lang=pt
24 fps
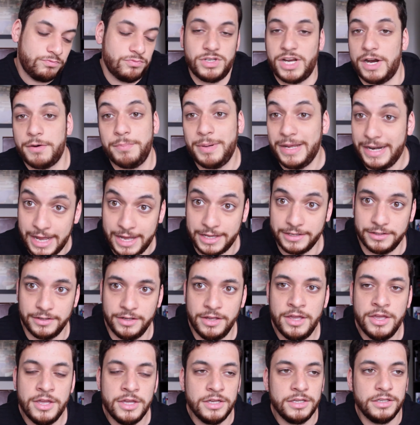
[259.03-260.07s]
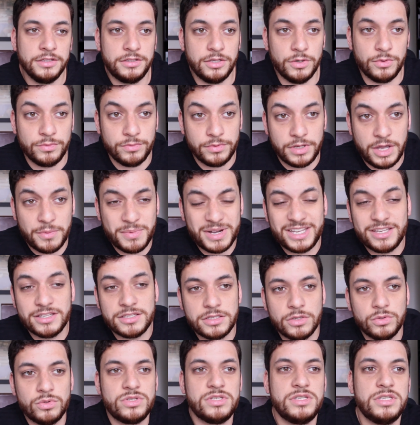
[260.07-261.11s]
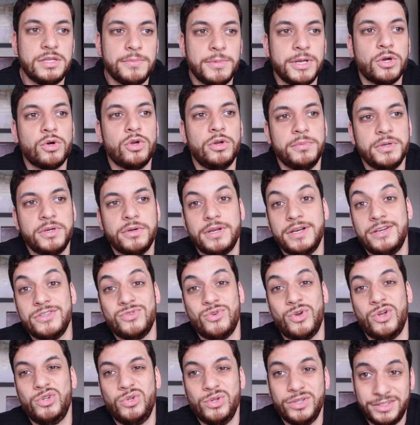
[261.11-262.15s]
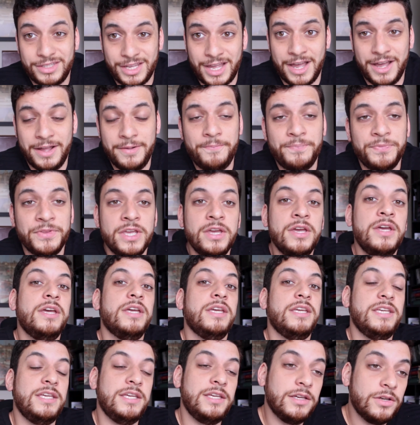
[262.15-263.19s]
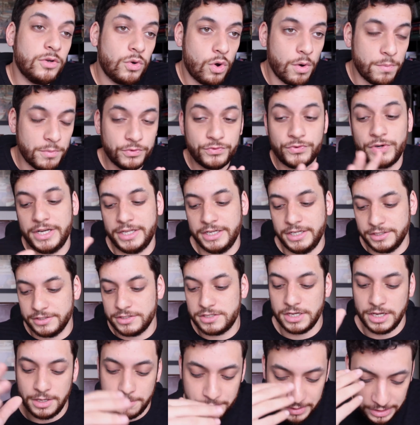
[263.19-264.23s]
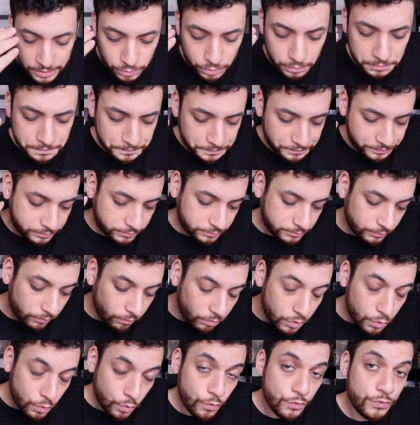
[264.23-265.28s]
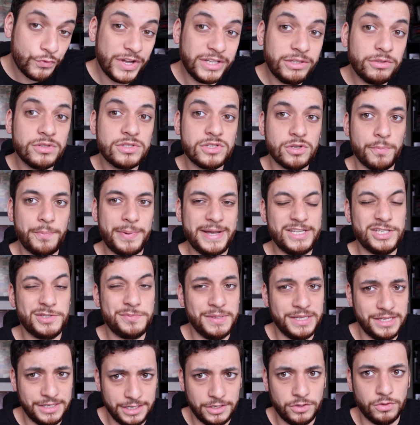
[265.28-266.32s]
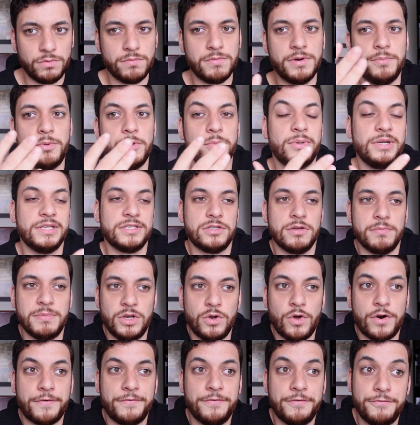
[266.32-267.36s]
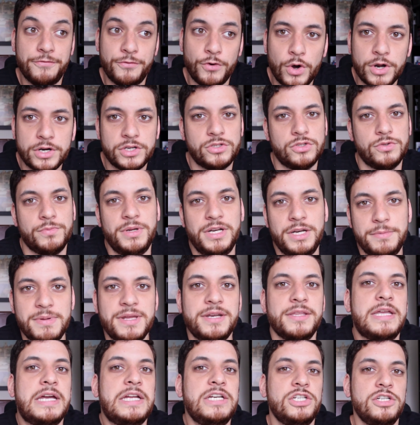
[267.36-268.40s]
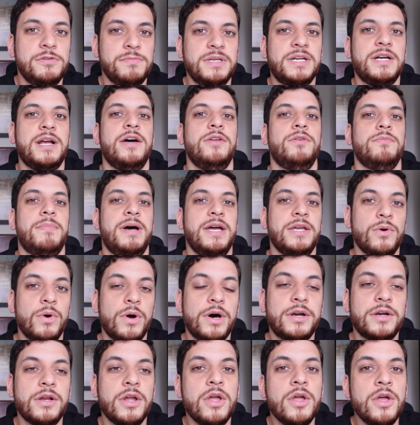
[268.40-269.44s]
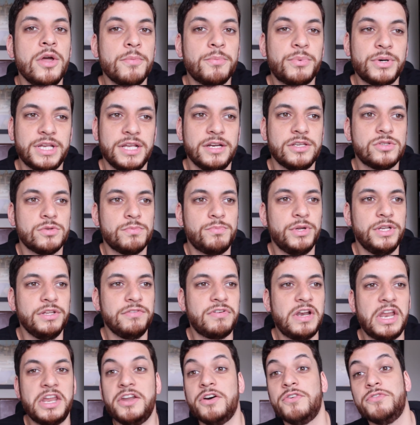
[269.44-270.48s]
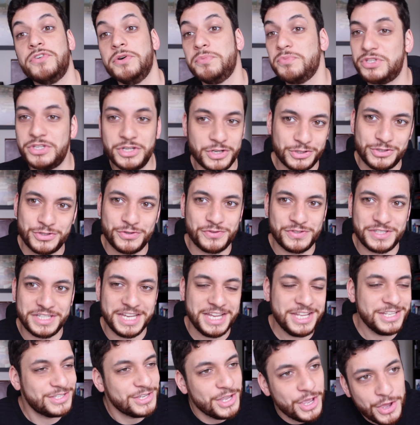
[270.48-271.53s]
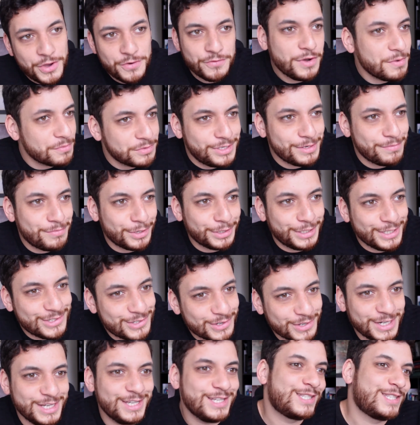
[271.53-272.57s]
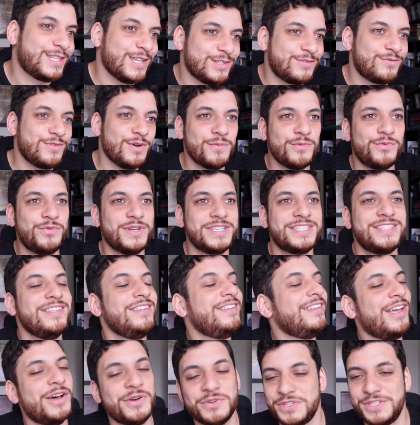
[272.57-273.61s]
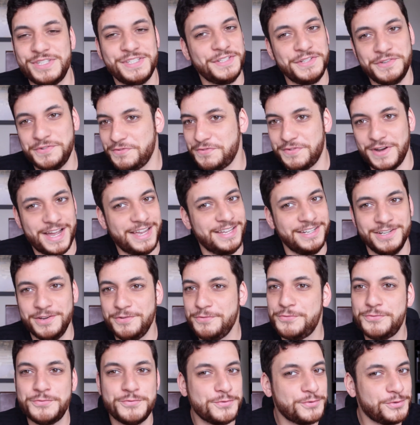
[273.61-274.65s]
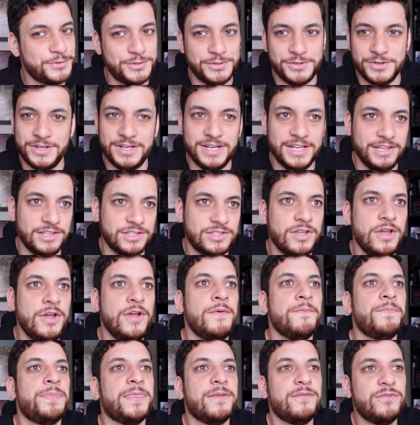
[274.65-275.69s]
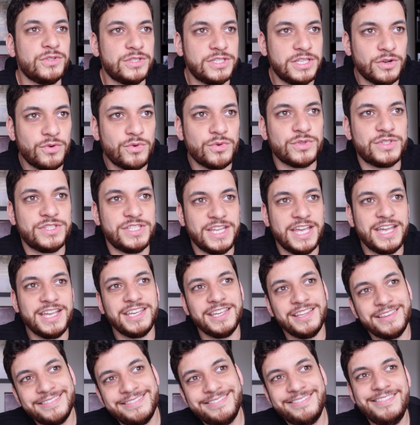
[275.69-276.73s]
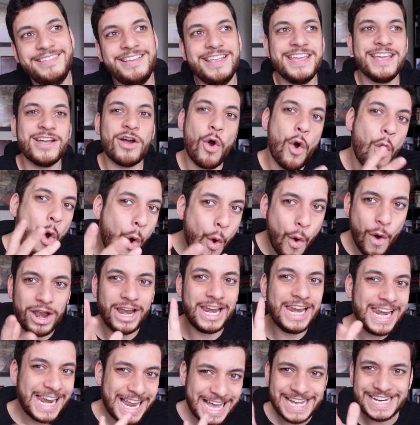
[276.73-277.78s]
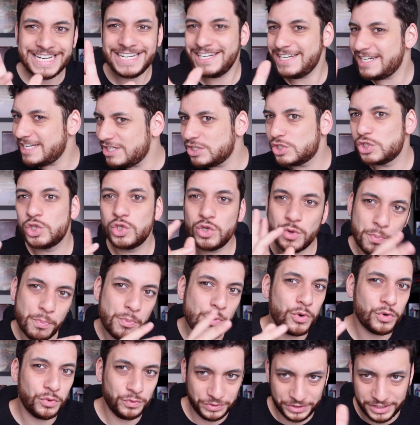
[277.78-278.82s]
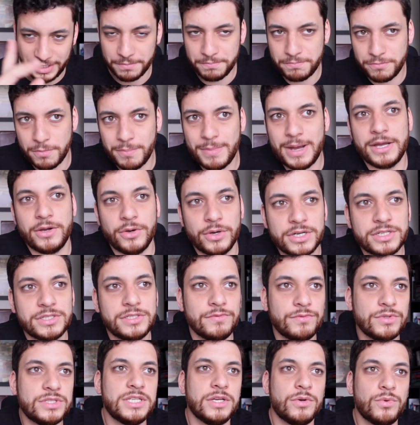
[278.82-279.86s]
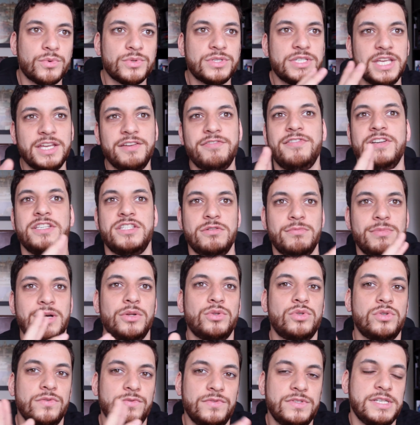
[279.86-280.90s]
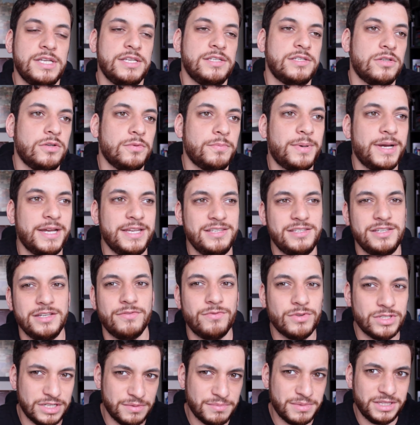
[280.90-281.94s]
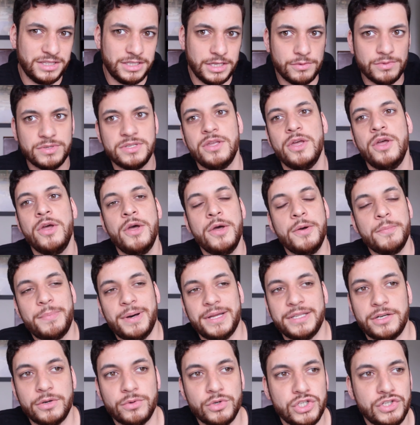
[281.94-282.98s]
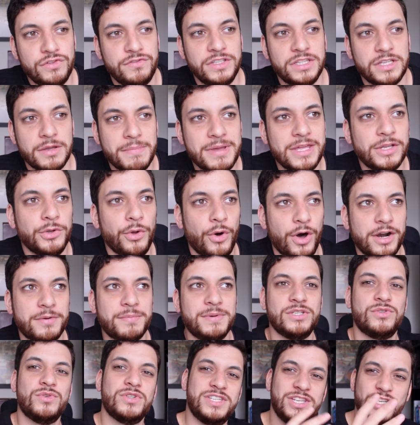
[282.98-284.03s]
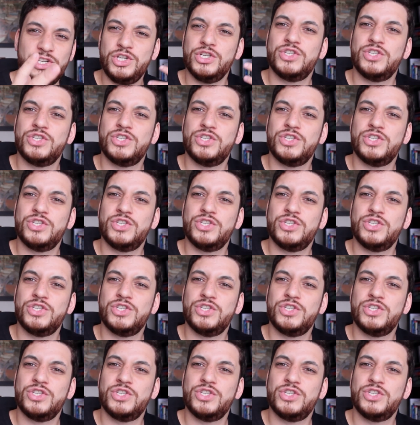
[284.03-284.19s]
serve para nada. Então é uma questão do sistema econômico que eles vão adotar. E, como eu falei antes e repito, o fato de ser um país pequeno com uma população menor força uma liberdade de mercado maior, porque eles não podem falar, não, vamos ser autossuficientes, vamos ser protecionistas, vamos fazer. Não, você não vai, não funciona isso. Você consegue enrolar nisso por um tempo maior se você consegue fazer uma autossuficiência no país em que você mantém um padrão de vida menor, mas você